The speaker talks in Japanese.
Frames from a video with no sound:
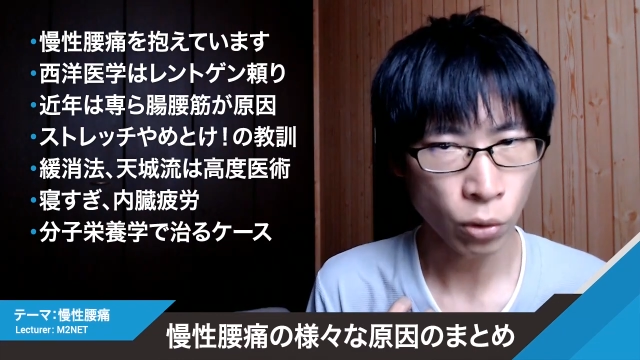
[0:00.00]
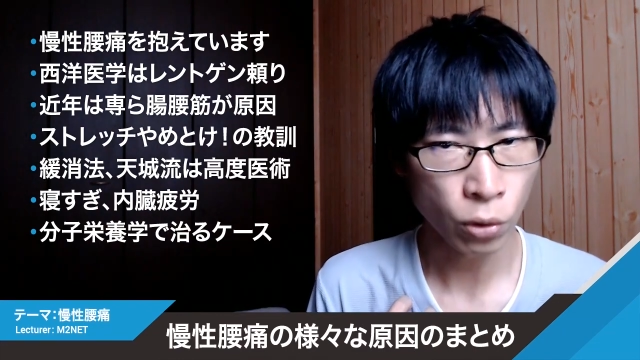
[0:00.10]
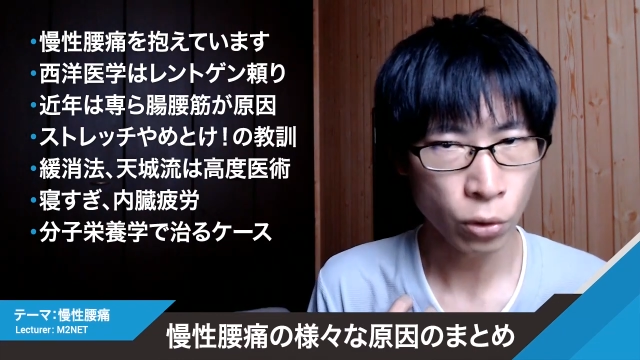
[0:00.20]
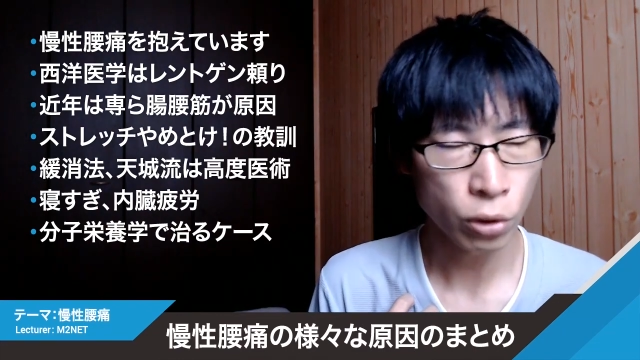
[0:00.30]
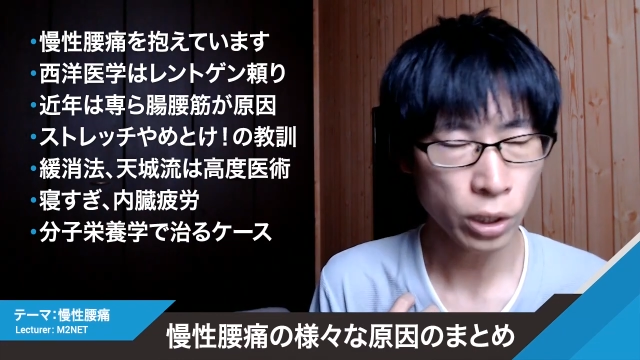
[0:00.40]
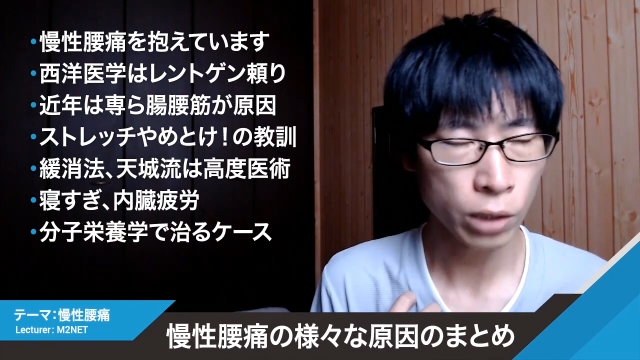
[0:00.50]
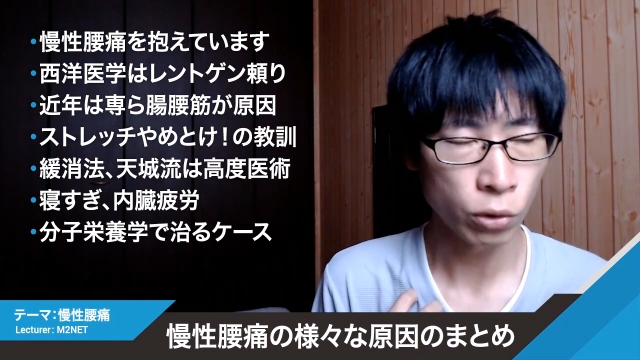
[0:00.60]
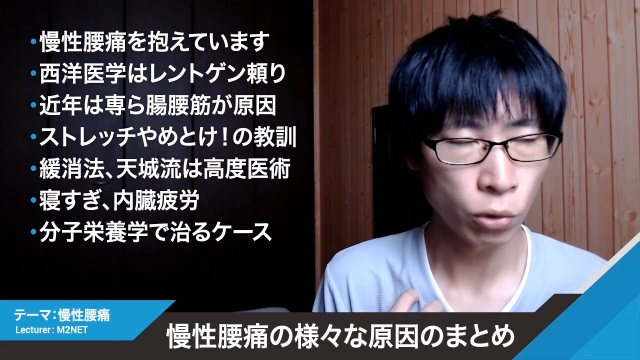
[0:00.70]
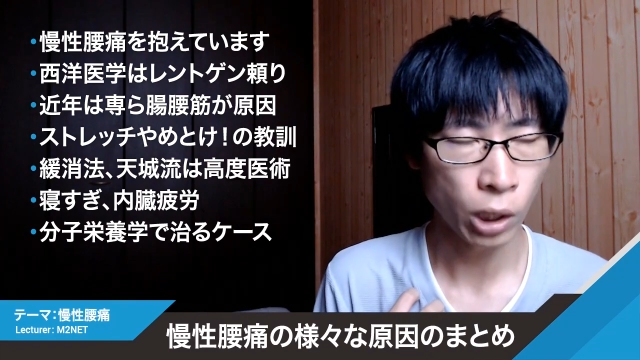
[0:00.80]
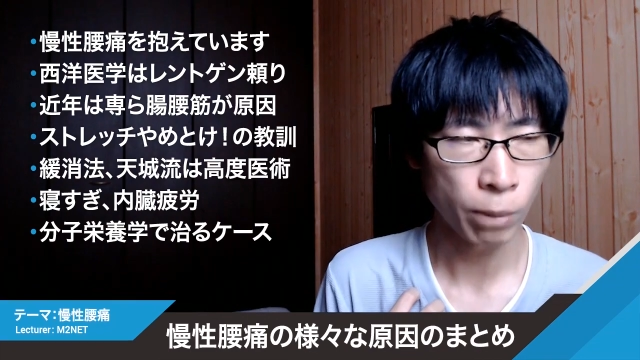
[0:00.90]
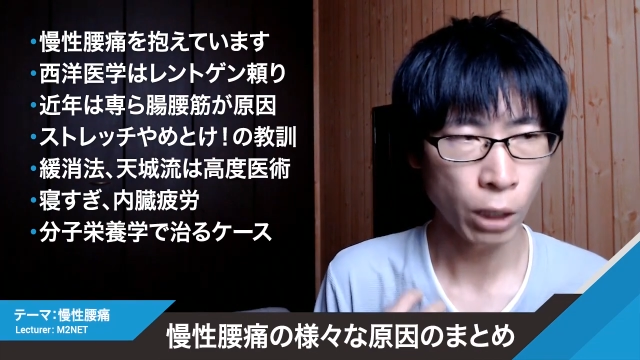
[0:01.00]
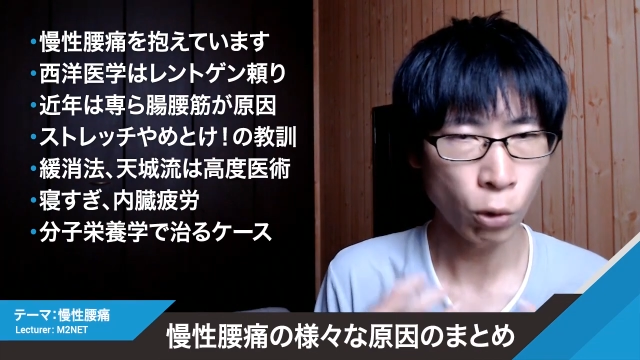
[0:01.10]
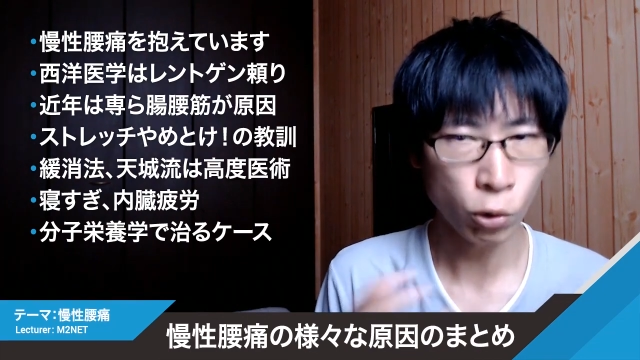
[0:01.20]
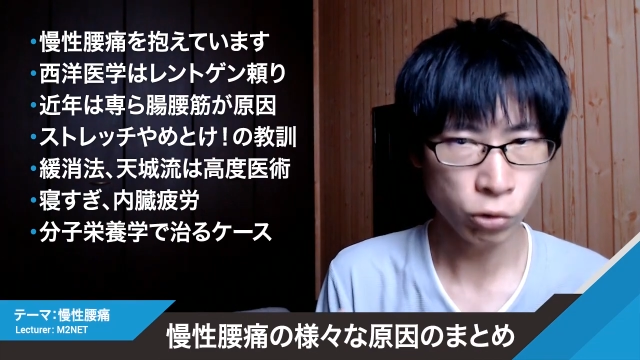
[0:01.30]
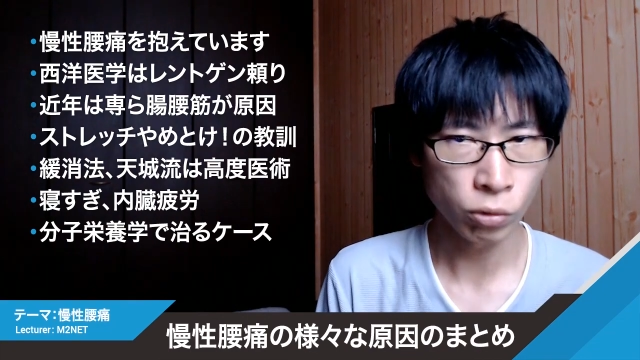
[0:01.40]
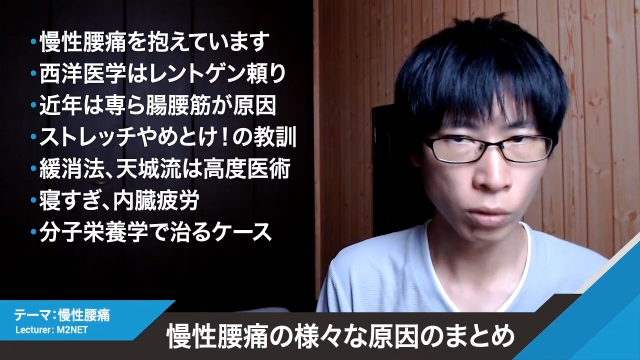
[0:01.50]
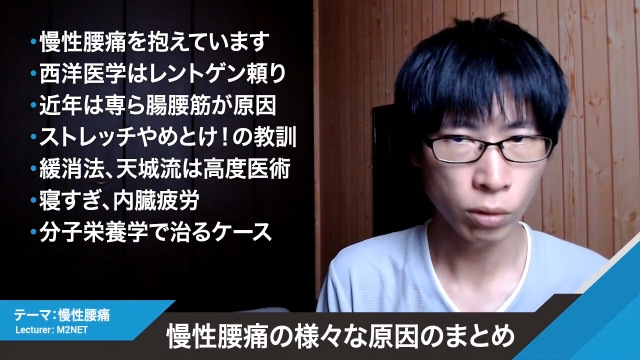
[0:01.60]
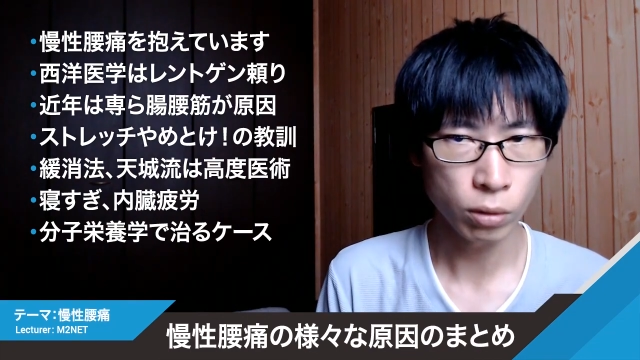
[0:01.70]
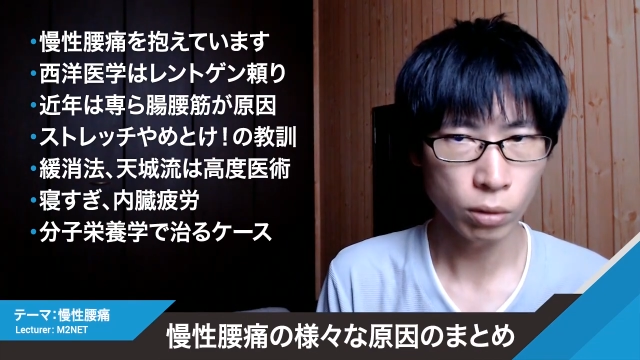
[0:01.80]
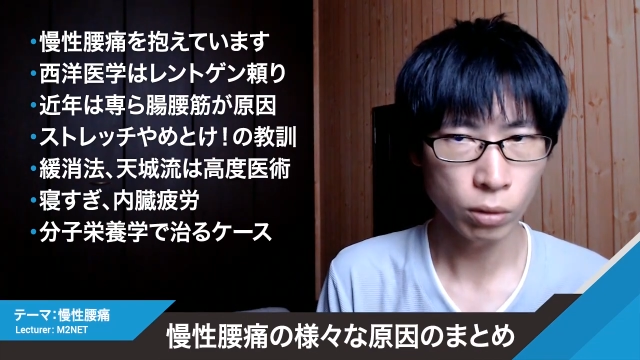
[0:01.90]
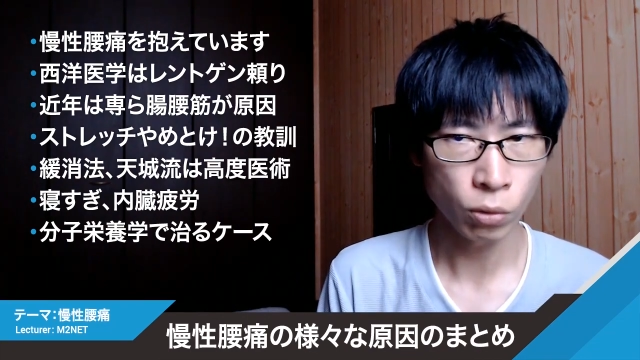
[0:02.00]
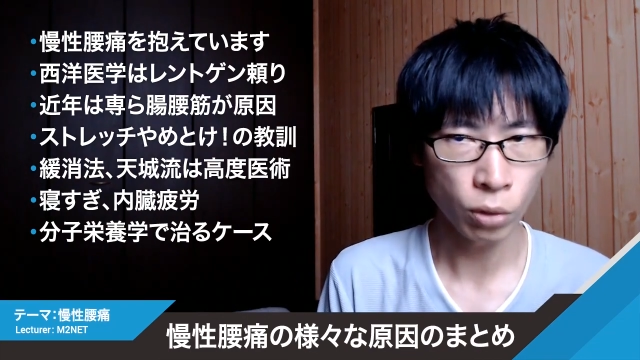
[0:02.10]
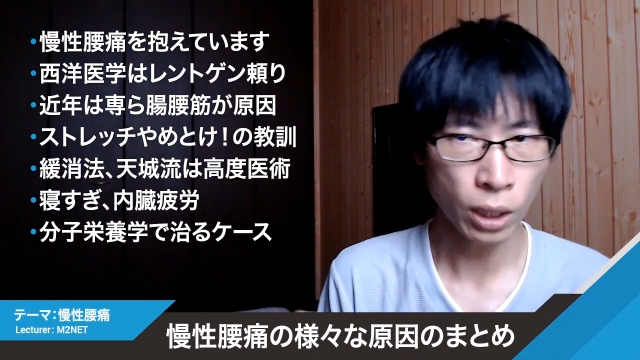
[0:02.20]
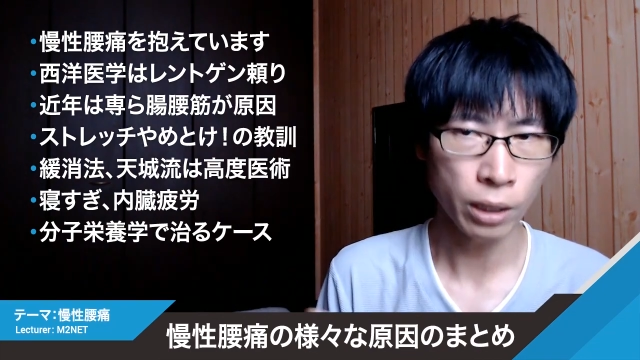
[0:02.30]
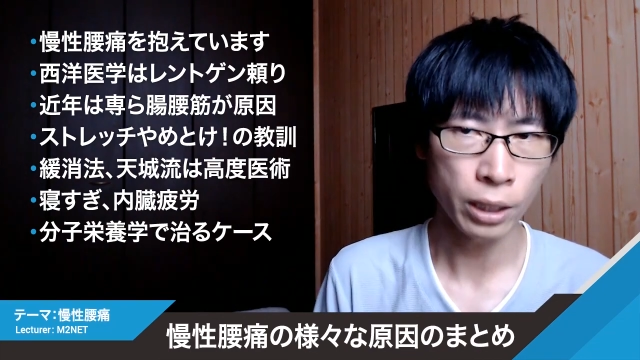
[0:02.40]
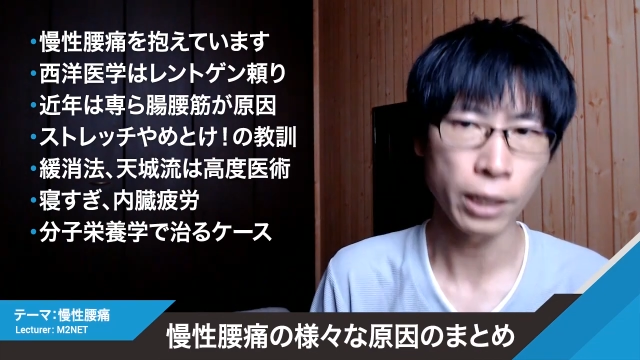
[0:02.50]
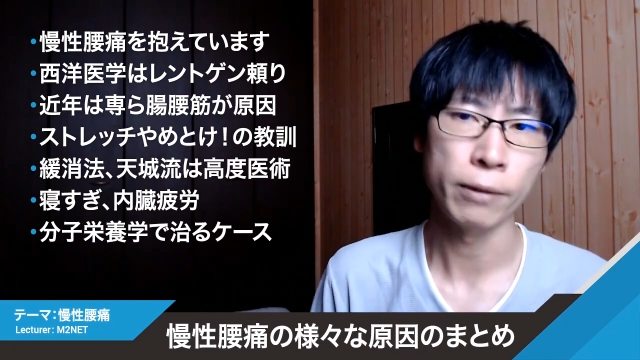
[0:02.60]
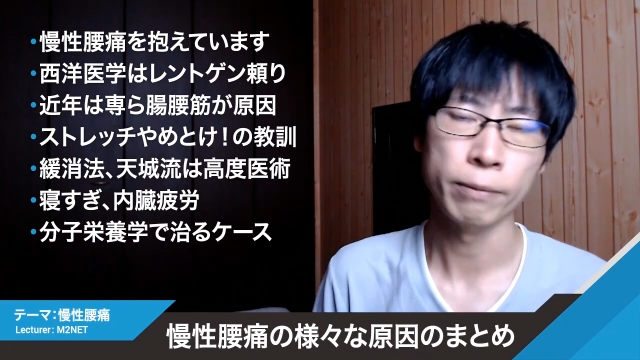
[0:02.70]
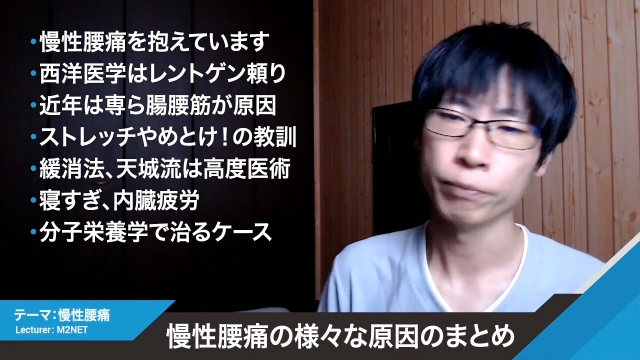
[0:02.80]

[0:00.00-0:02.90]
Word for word: 東洋医学のドラマ、補順の中で、